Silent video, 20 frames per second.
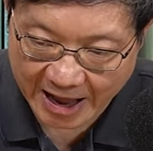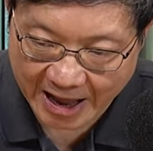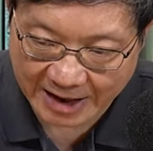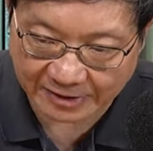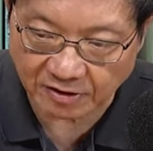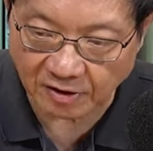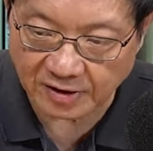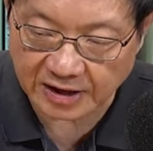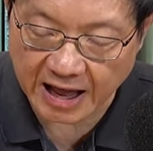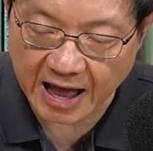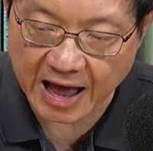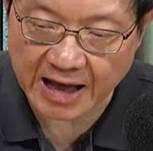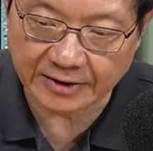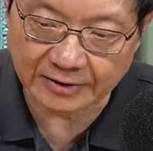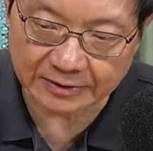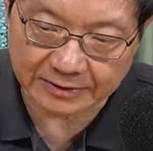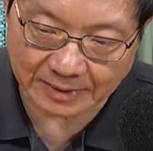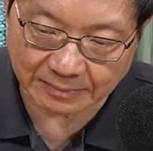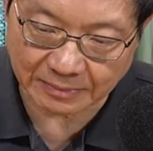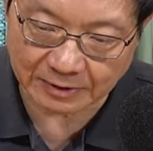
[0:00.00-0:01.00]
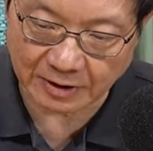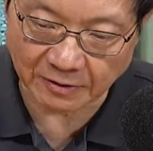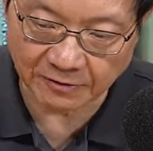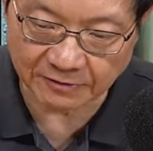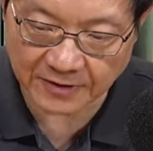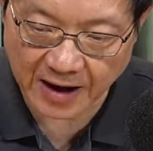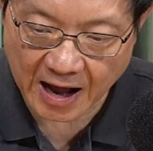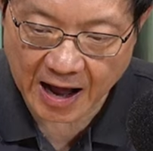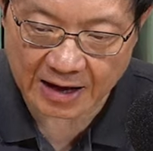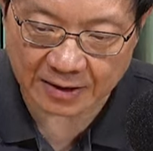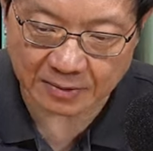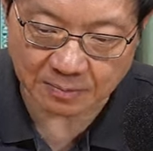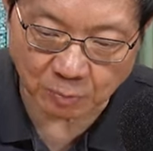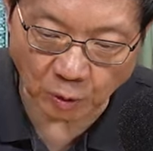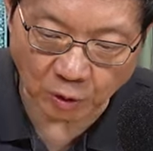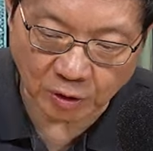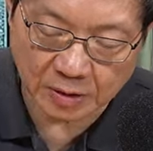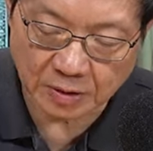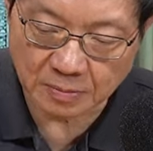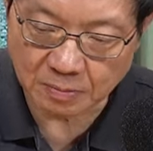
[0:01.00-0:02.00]
นสองข้างนะครับแล้วก็ฟาดหมุ
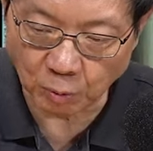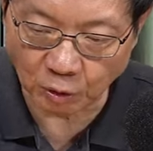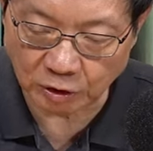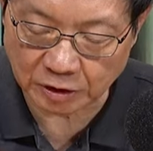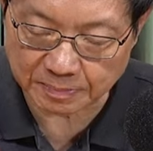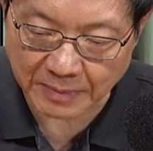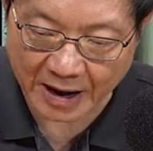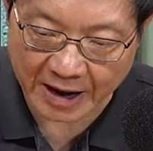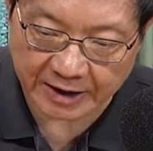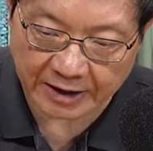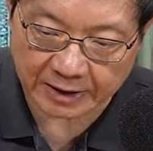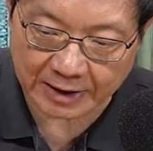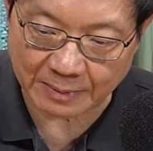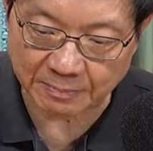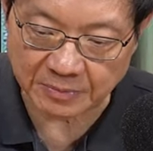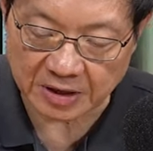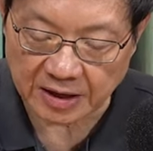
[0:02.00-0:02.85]
นหมุนไปนะครับ